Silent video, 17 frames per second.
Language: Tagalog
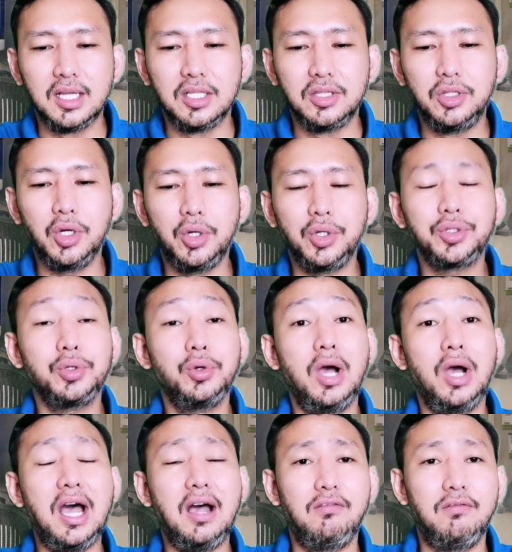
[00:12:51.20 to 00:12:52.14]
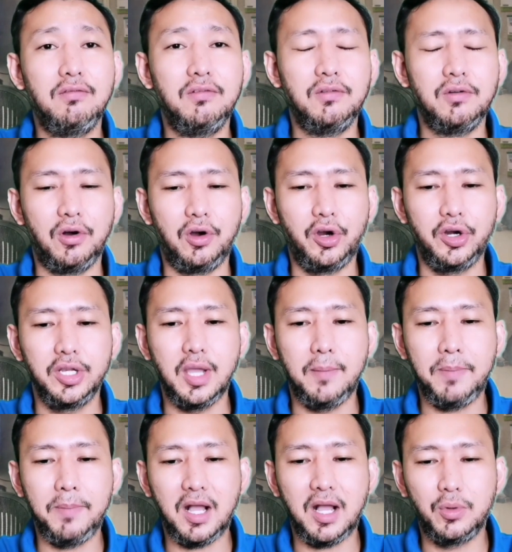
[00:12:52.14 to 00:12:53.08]
those who have or the
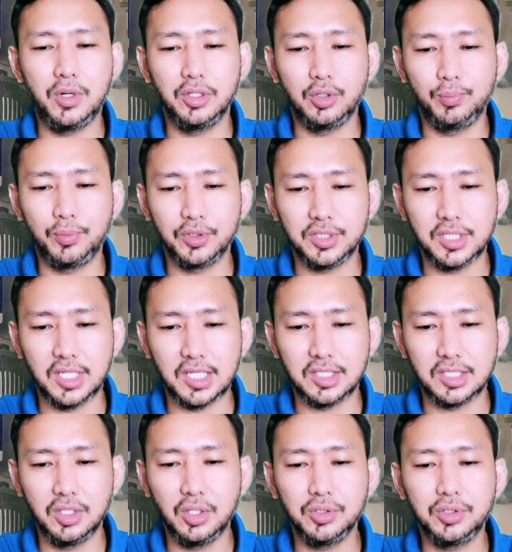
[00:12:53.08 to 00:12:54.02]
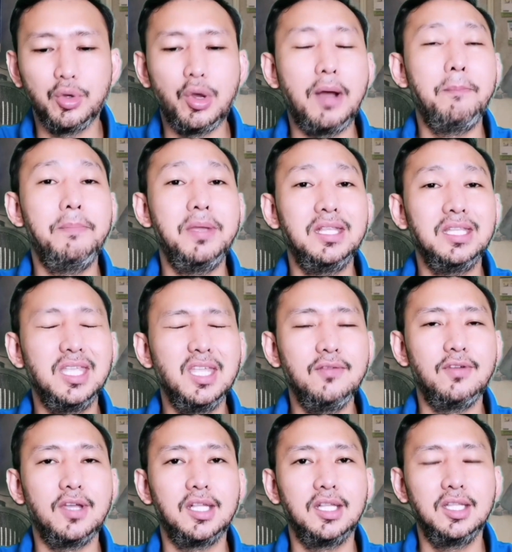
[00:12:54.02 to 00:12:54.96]
power to possess, those who have been
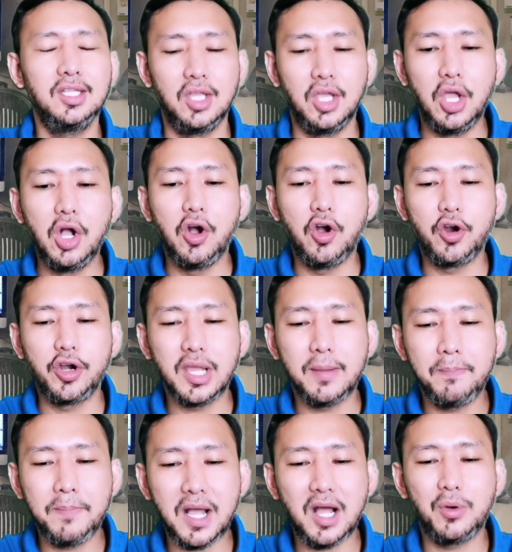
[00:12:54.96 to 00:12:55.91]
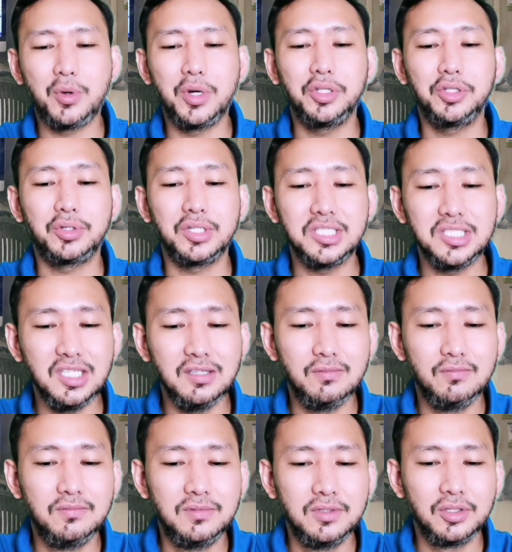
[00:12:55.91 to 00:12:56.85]
given or the power to receive,
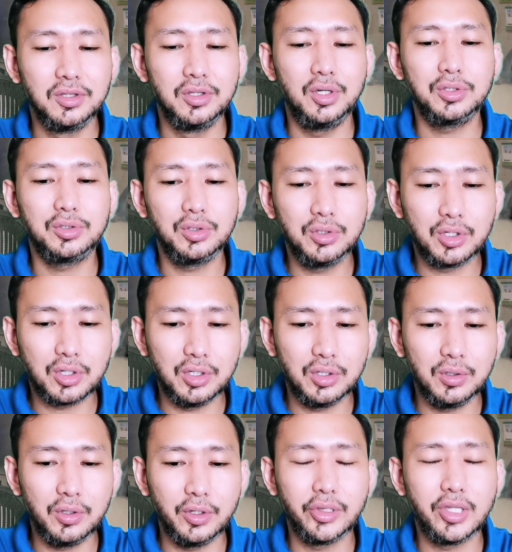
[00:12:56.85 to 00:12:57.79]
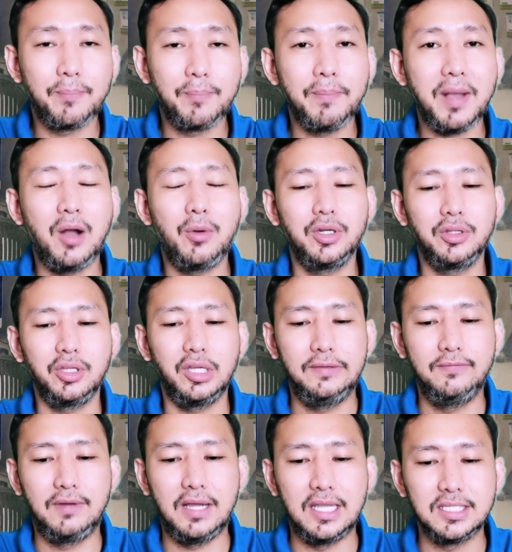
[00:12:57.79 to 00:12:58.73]
those who grow or the power to
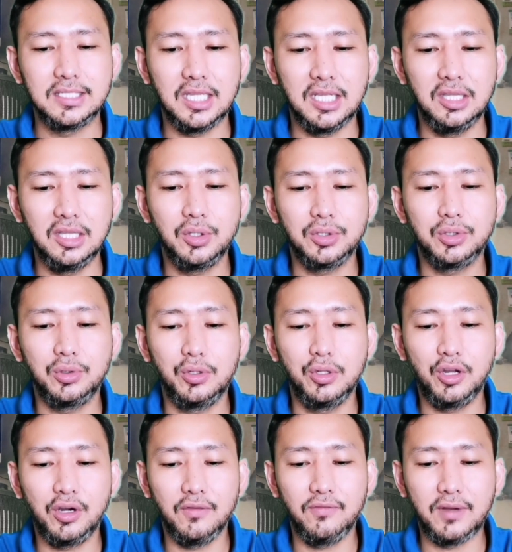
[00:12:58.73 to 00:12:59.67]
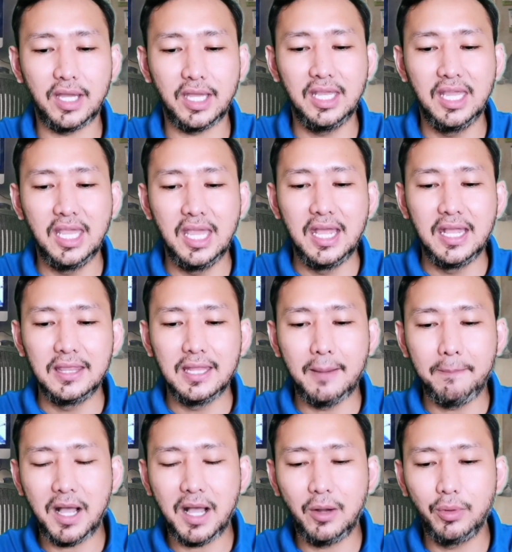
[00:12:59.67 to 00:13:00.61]
advance, and those who glorify
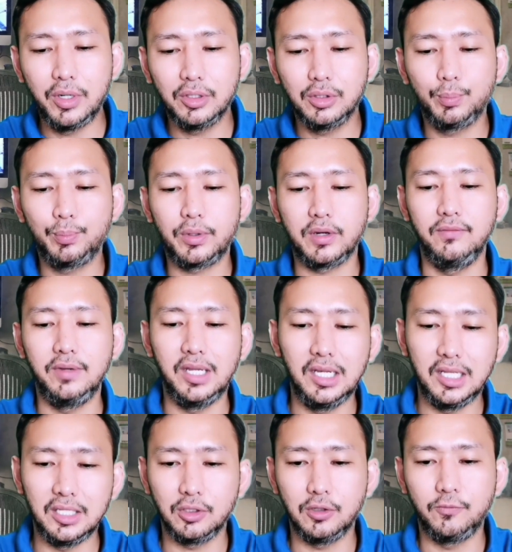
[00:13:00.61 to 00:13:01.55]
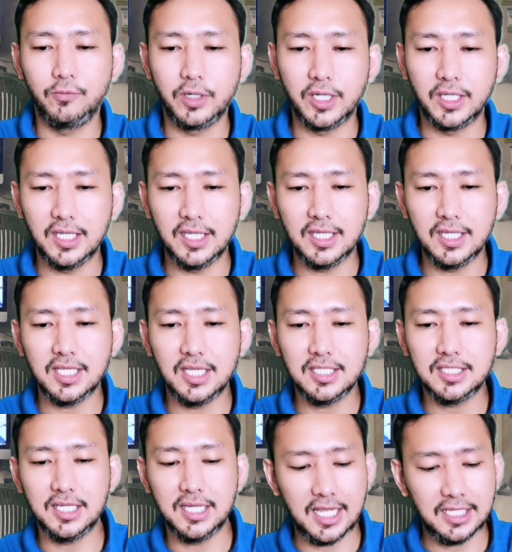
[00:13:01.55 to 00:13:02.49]
the power to prevail and govern.
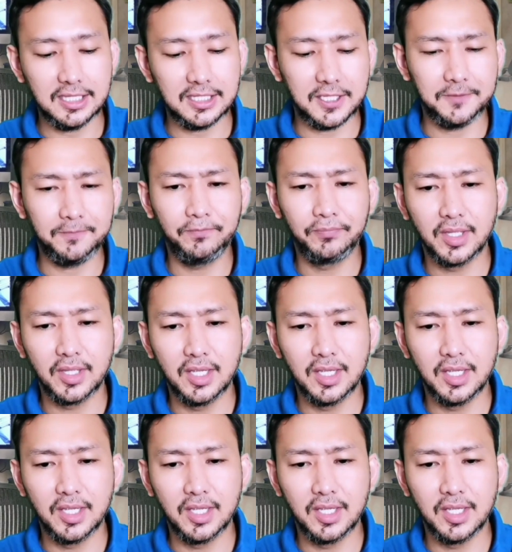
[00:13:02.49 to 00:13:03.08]
Inisa-isa natin,